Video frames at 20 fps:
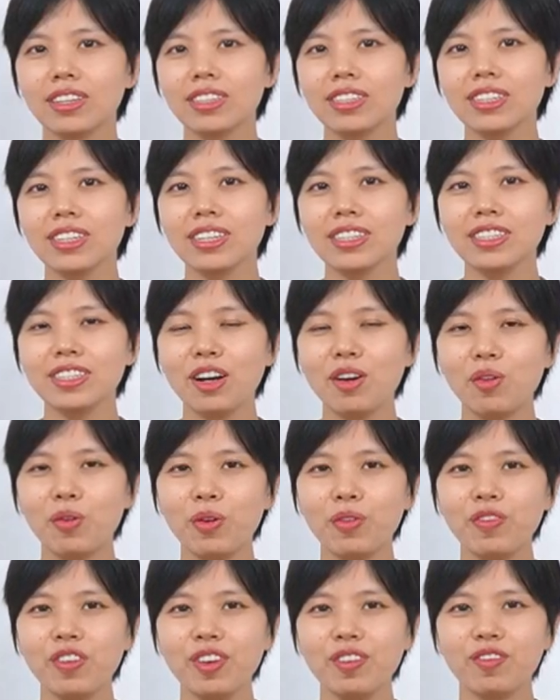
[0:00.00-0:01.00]
Xin kính chào
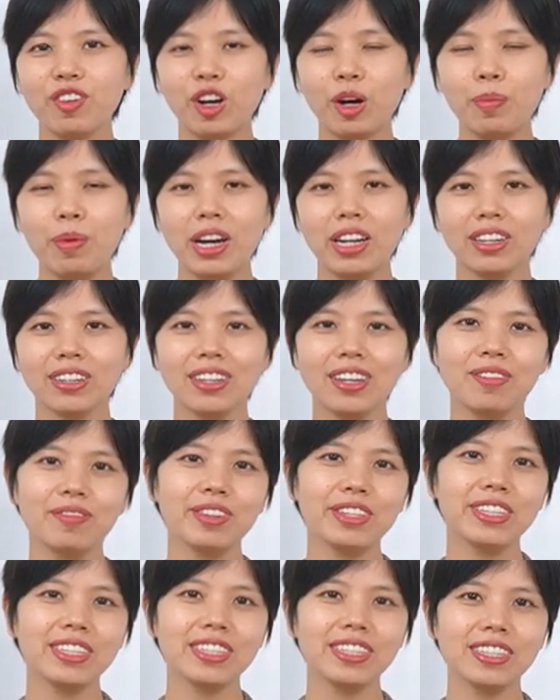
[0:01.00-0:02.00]
quý vị và các bạn đang đến
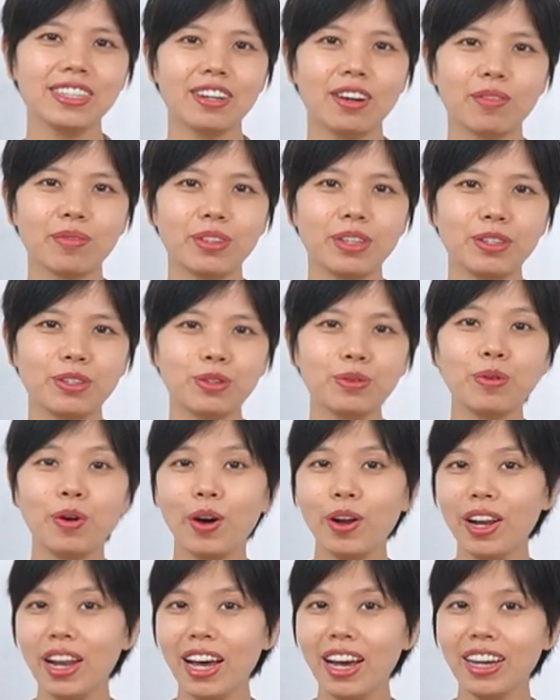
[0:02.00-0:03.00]
với chương trình học tiếng Trung
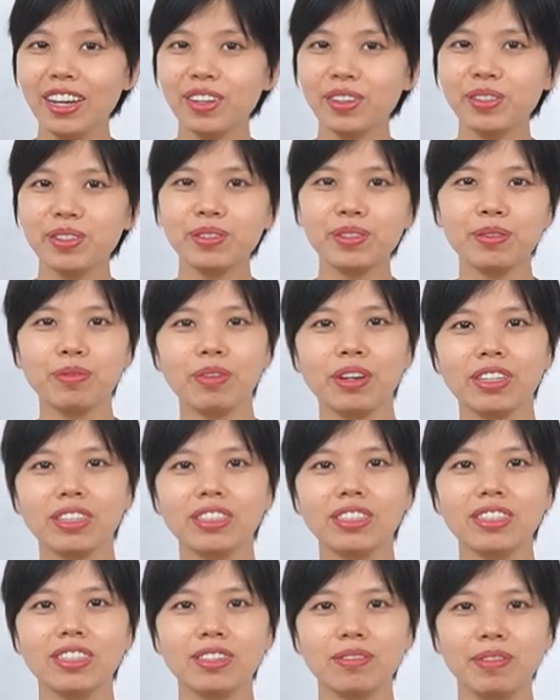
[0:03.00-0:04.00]
online của Trung tâm Ngoại
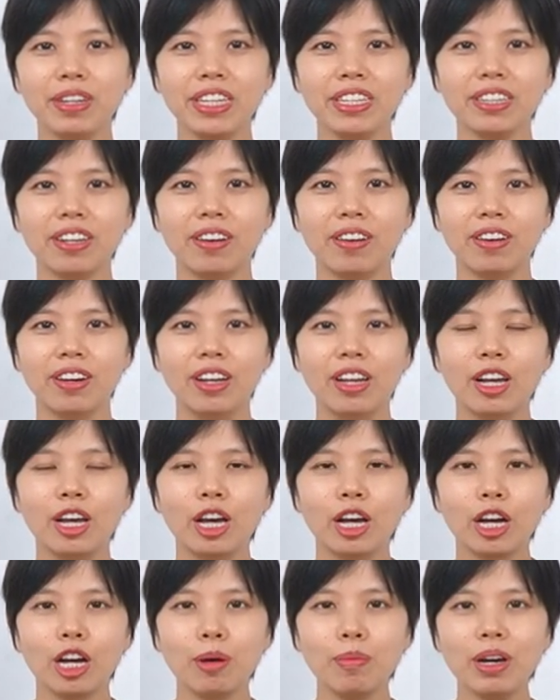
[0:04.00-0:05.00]
ngữ Tomato.
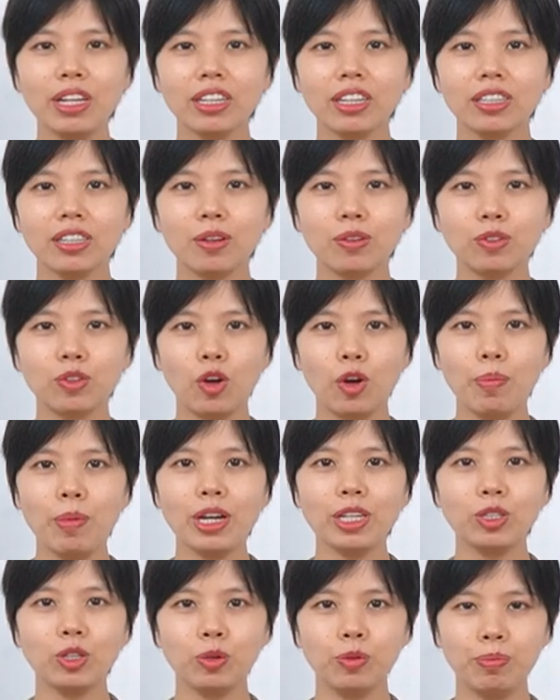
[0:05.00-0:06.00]
Các bạn đang theo dõi
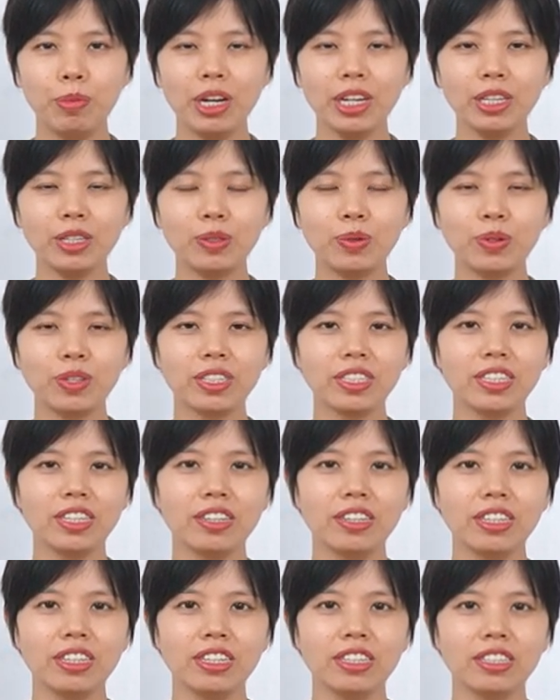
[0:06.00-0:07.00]
bài số bảy thuộc
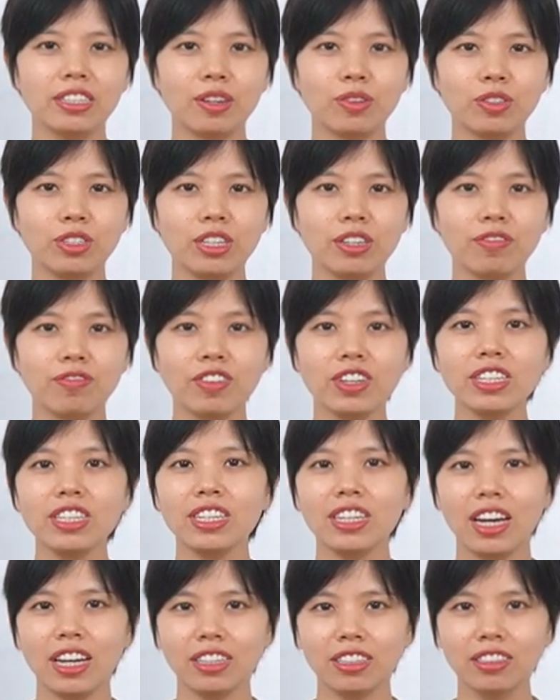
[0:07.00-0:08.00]
series Giáo trình phát
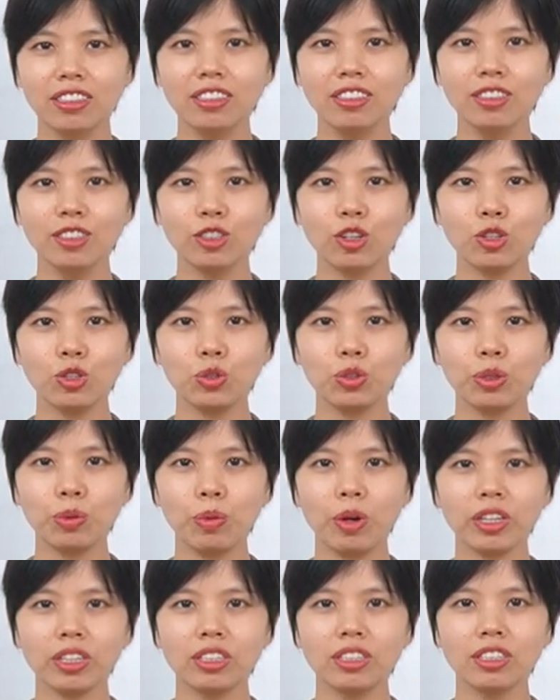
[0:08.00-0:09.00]
triển Hán ngữ do Trung tâm
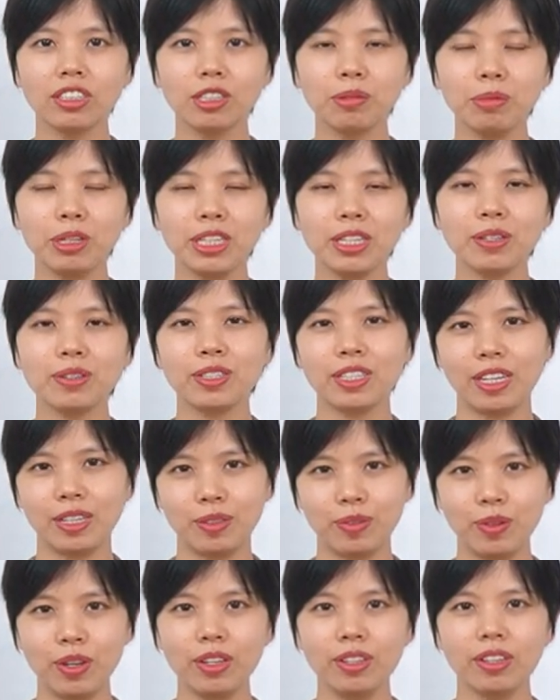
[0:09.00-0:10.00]
Ngoại ngữ Tomato sản
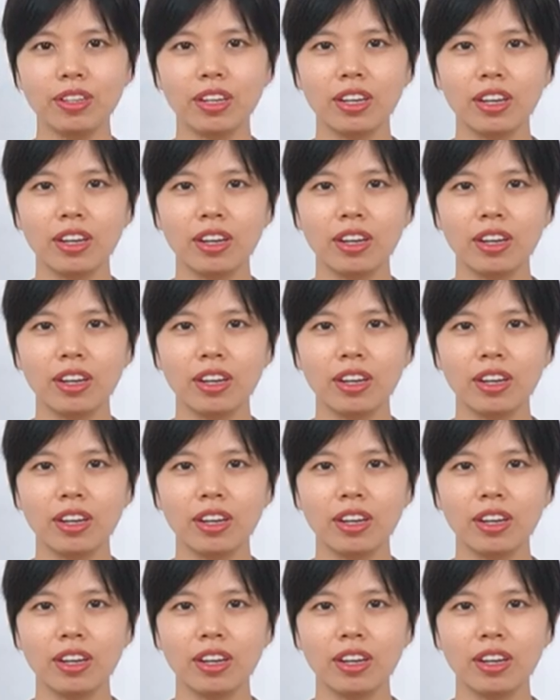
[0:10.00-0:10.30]
xuất.